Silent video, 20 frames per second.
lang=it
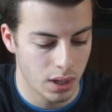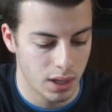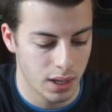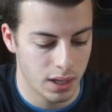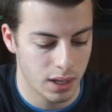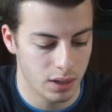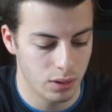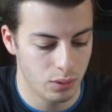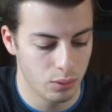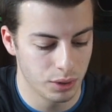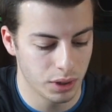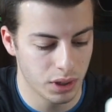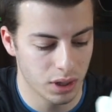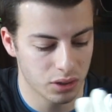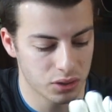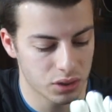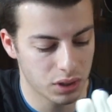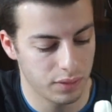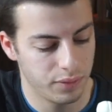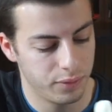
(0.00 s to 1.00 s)
Eh, l'unica
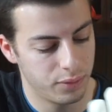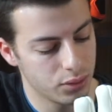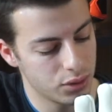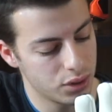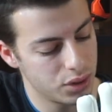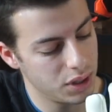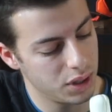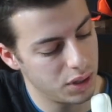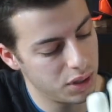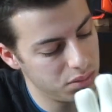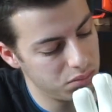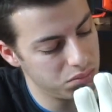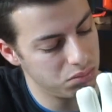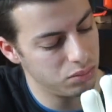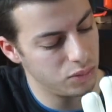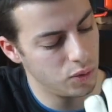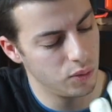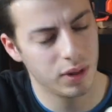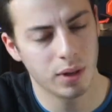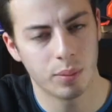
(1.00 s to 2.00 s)
cosa che forse
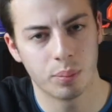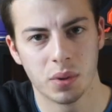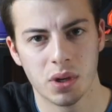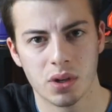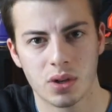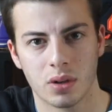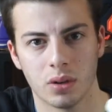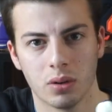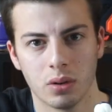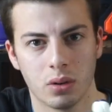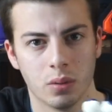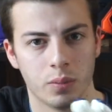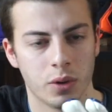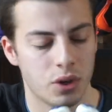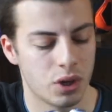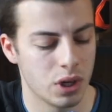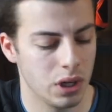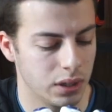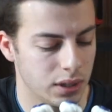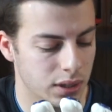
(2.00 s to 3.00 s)
non capisco come
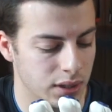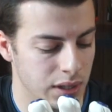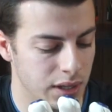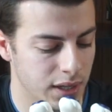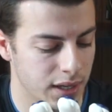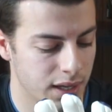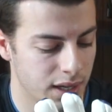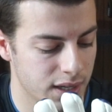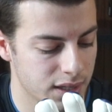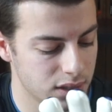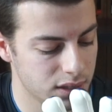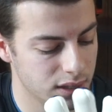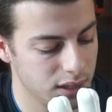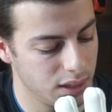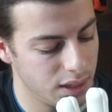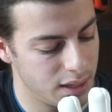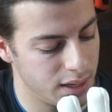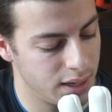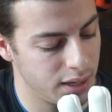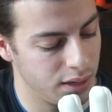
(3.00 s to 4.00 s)
scelta della
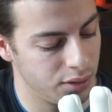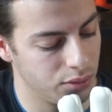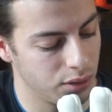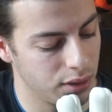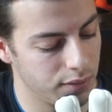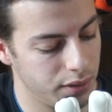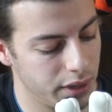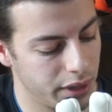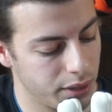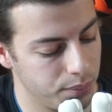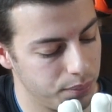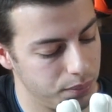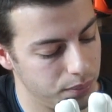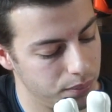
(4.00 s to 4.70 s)
casa è non aver,